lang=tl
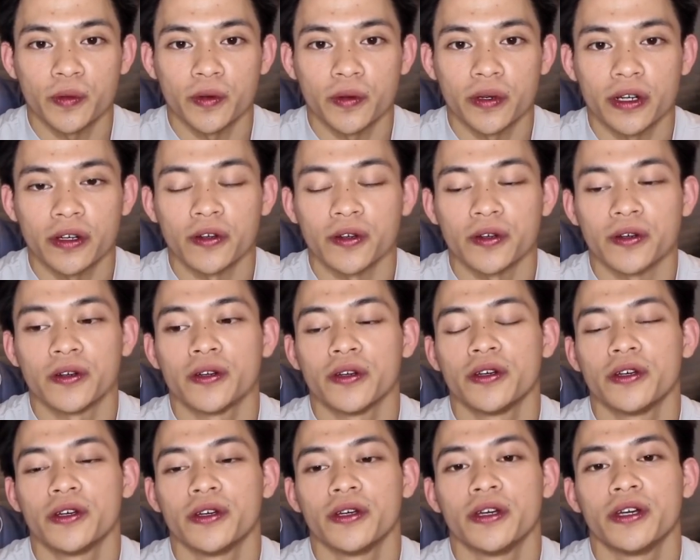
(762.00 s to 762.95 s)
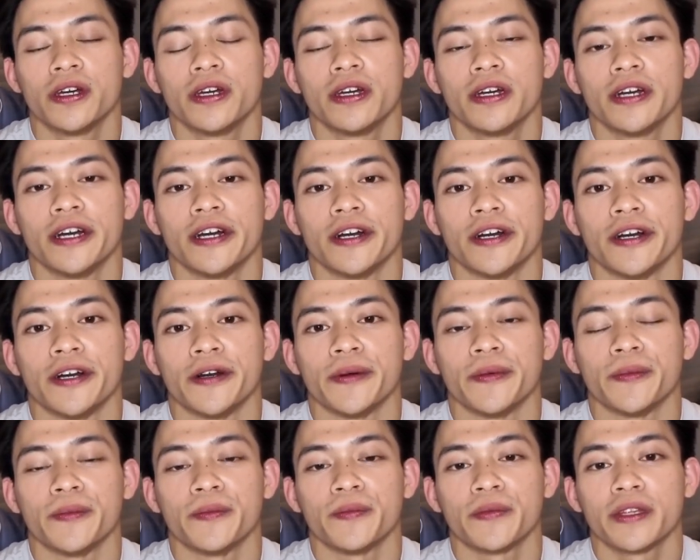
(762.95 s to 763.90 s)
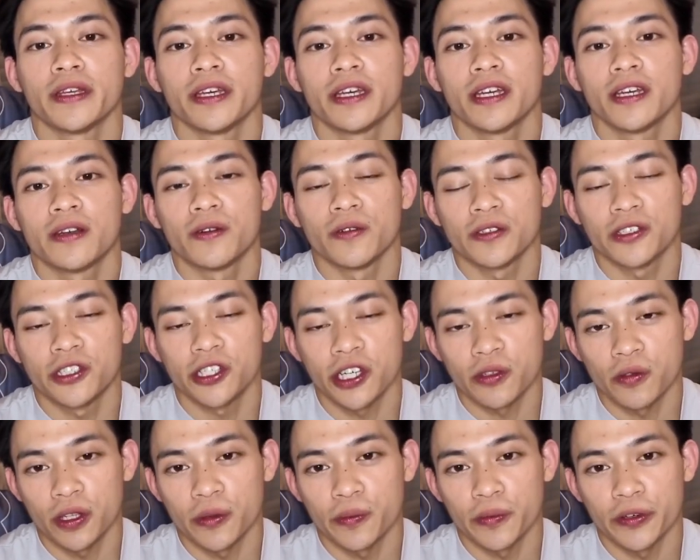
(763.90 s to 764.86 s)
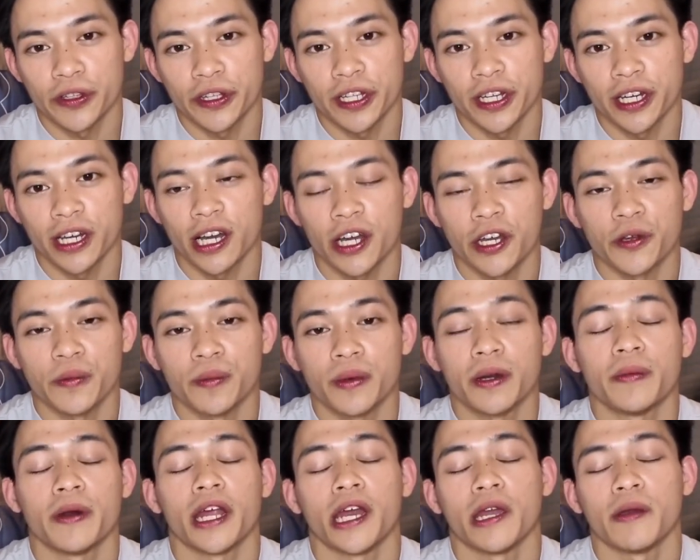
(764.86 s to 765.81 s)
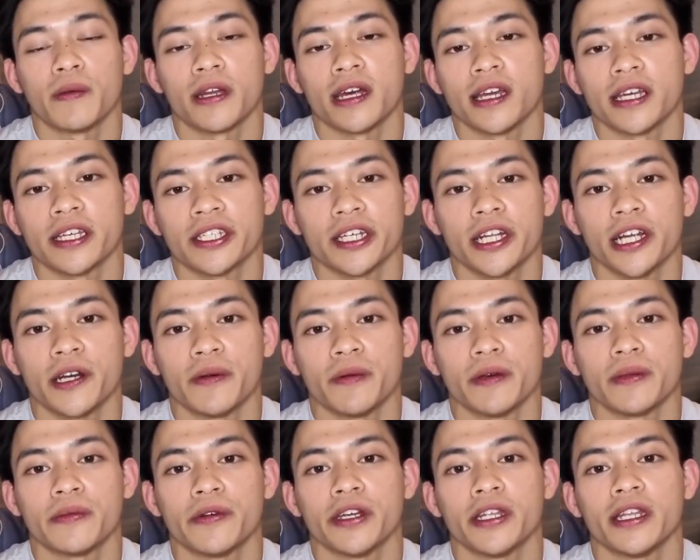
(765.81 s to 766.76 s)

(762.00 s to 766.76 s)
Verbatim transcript: po ako. Um, kung genuine po talaga kayo, ma, maraming maraming salamat po.